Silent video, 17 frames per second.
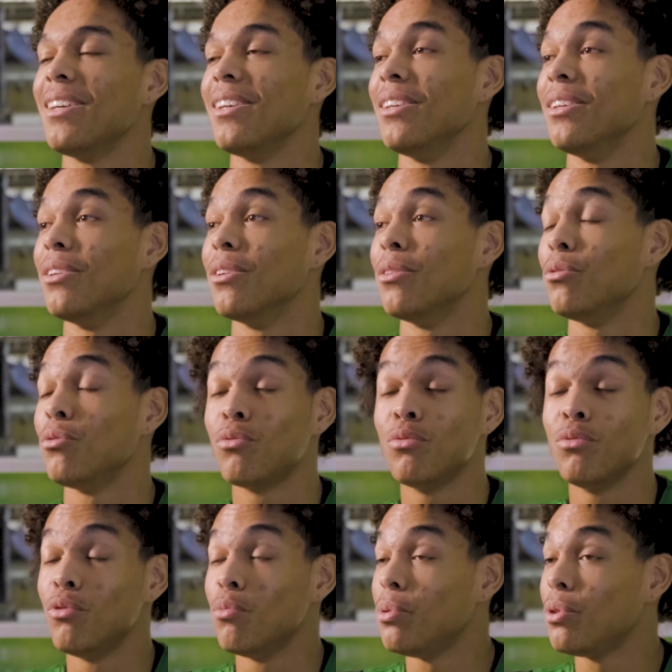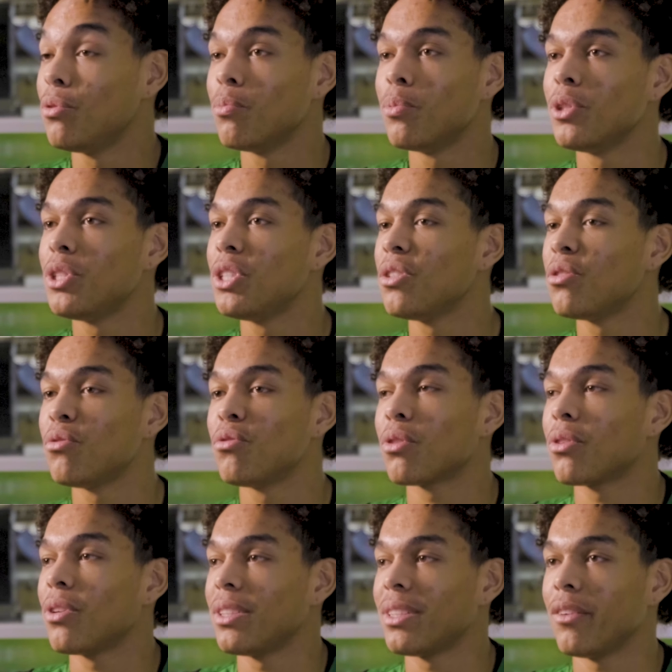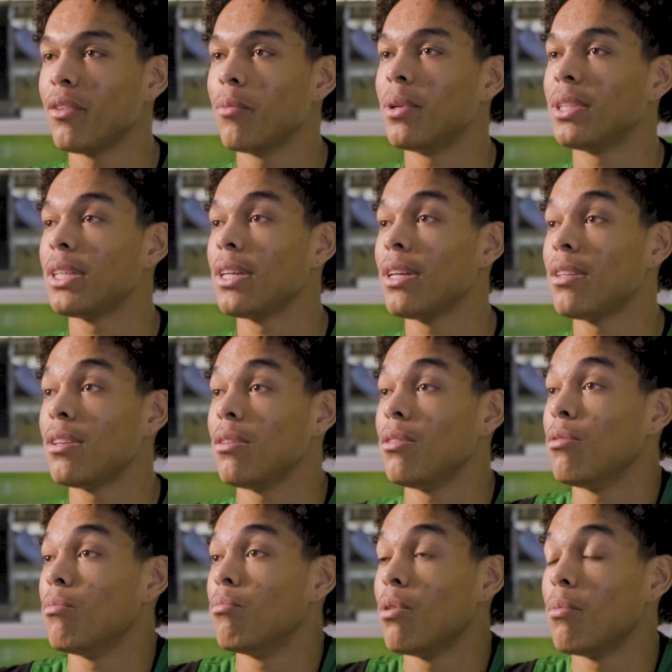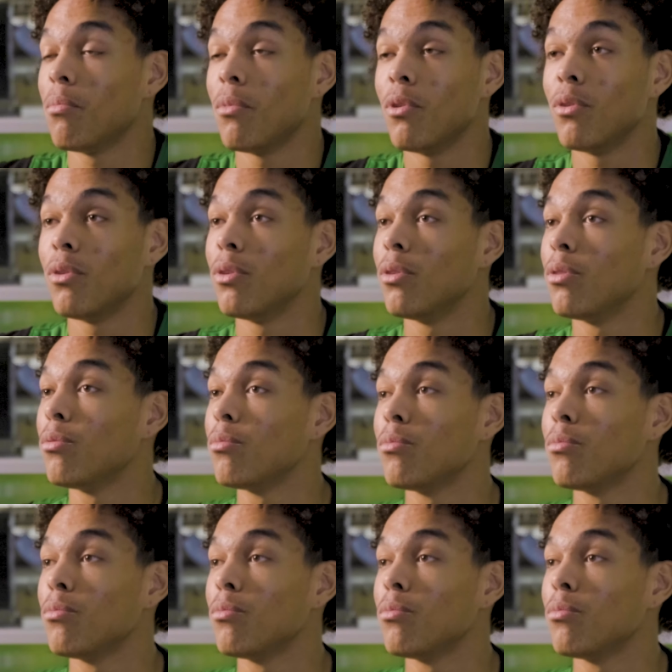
Et euh, du coup, depuis tout petit, je suis toujours dans la salle de basket. Et même euh,